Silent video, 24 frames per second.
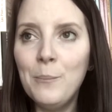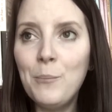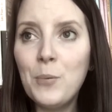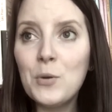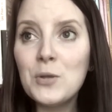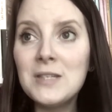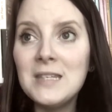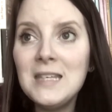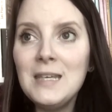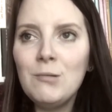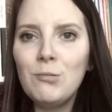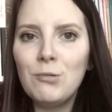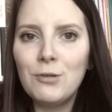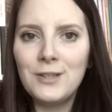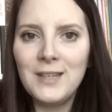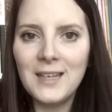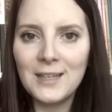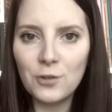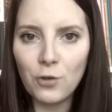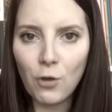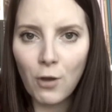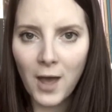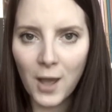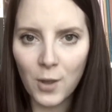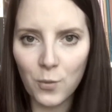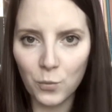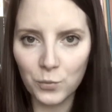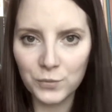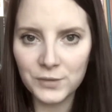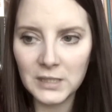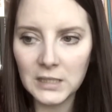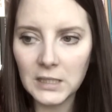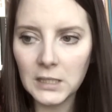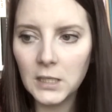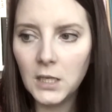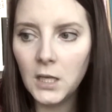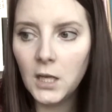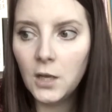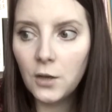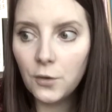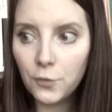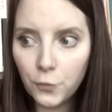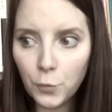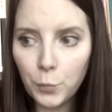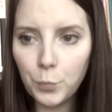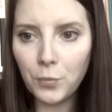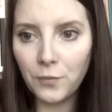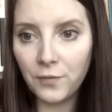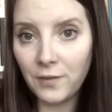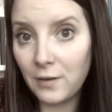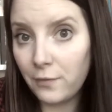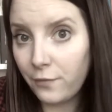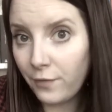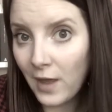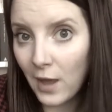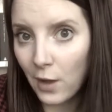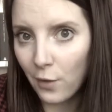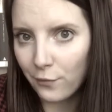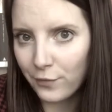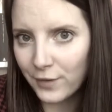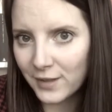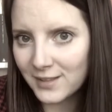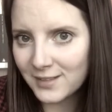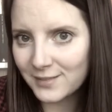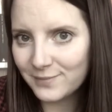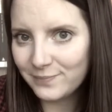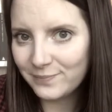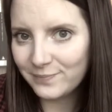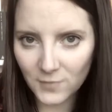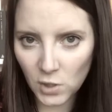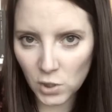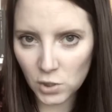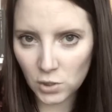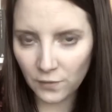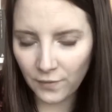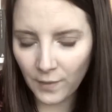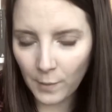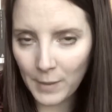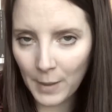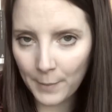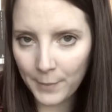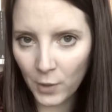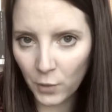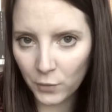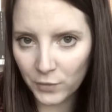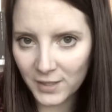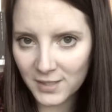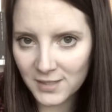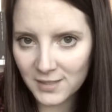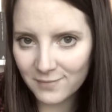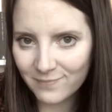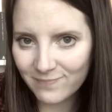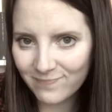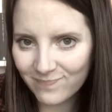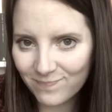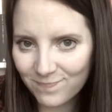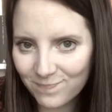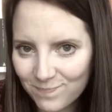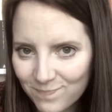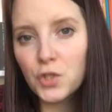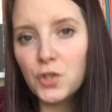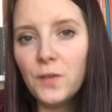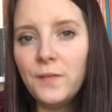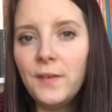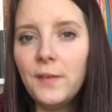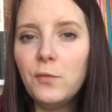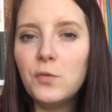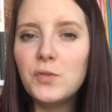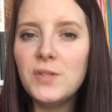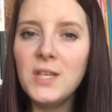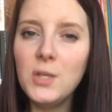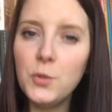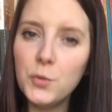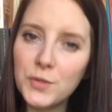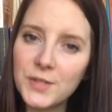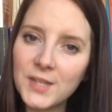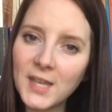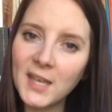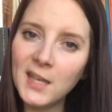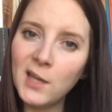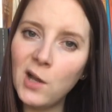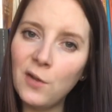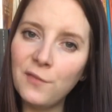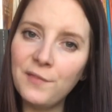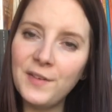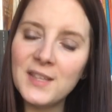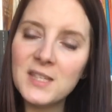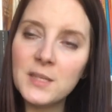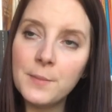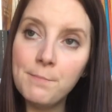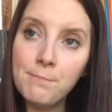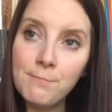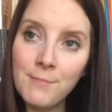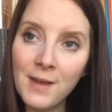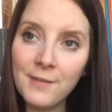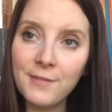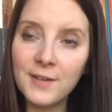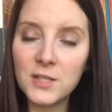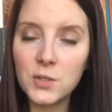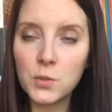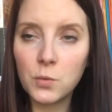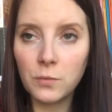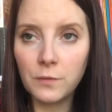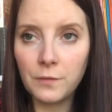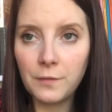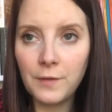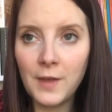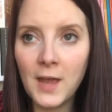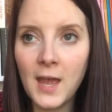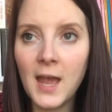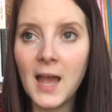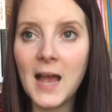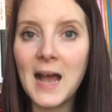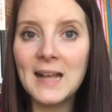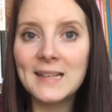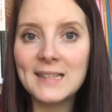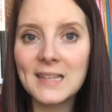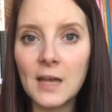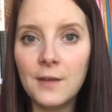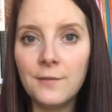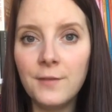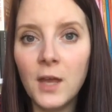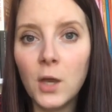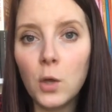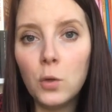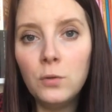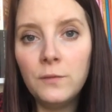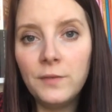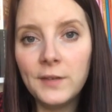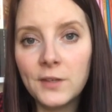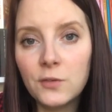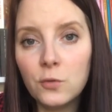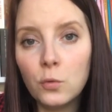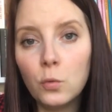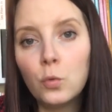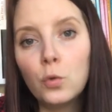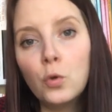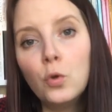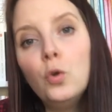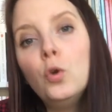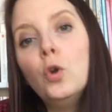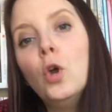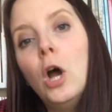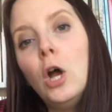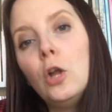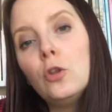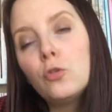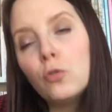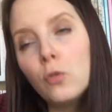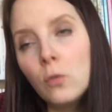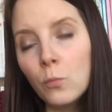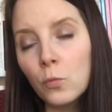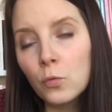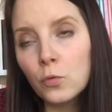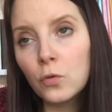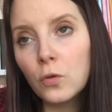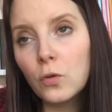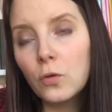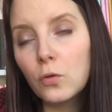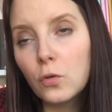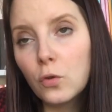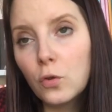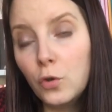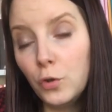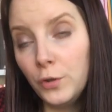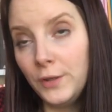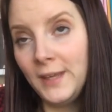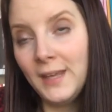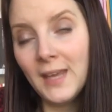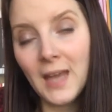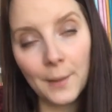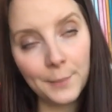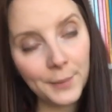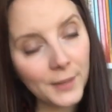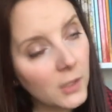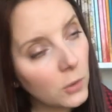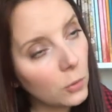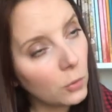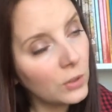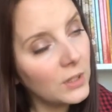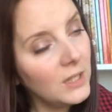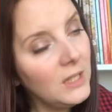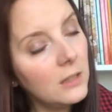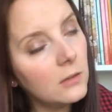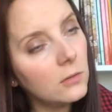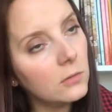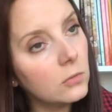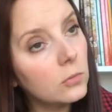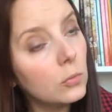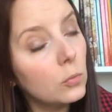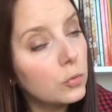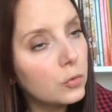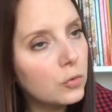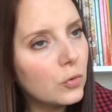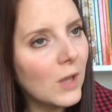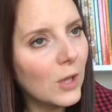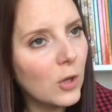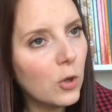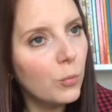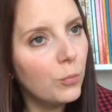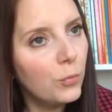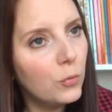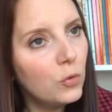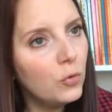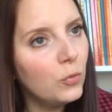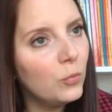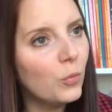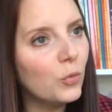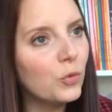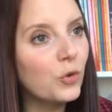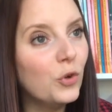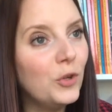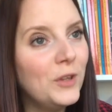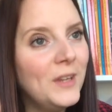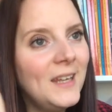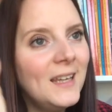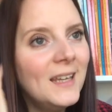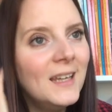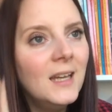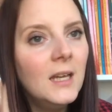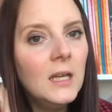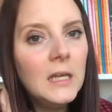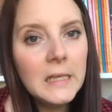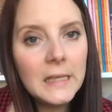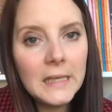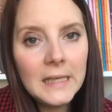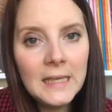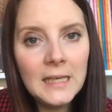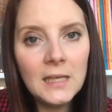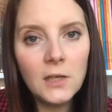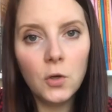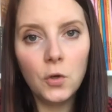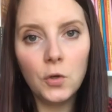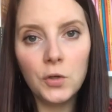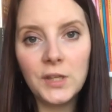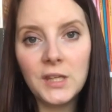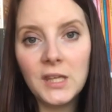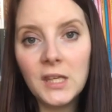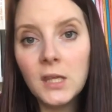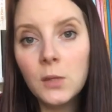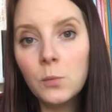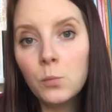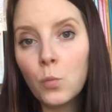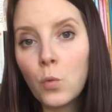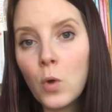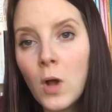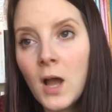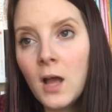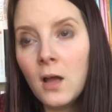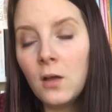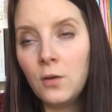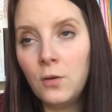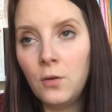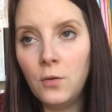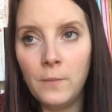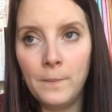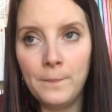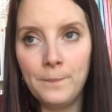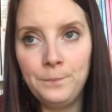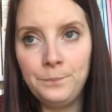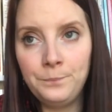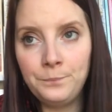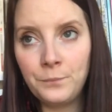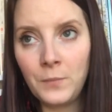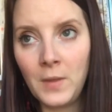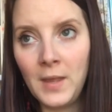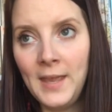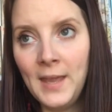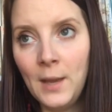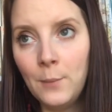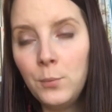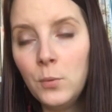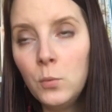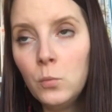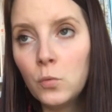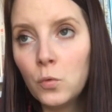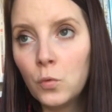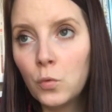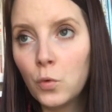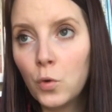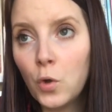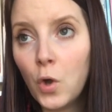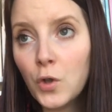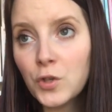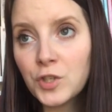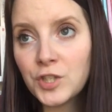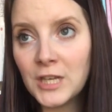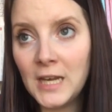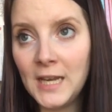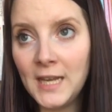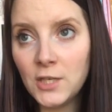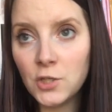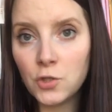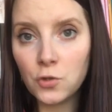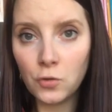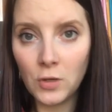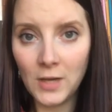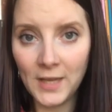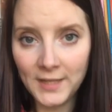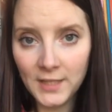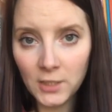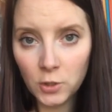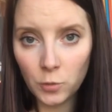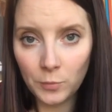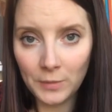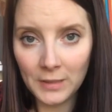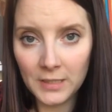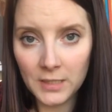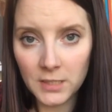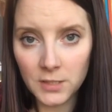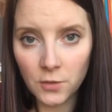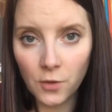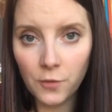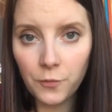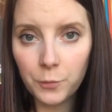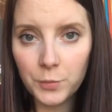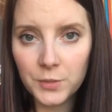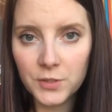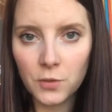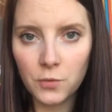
possible d'être raconté, vous pouvez le faire en fait. Je ferme la parenthèse. Je vais vous illustrer en fait ma façon de faire à travers une fiction que tout le monde connaît a priori, en tout cas que beaucoup de monde connaît, et euh, qui moi euh, est un peu mon grand challenge de l'année 2019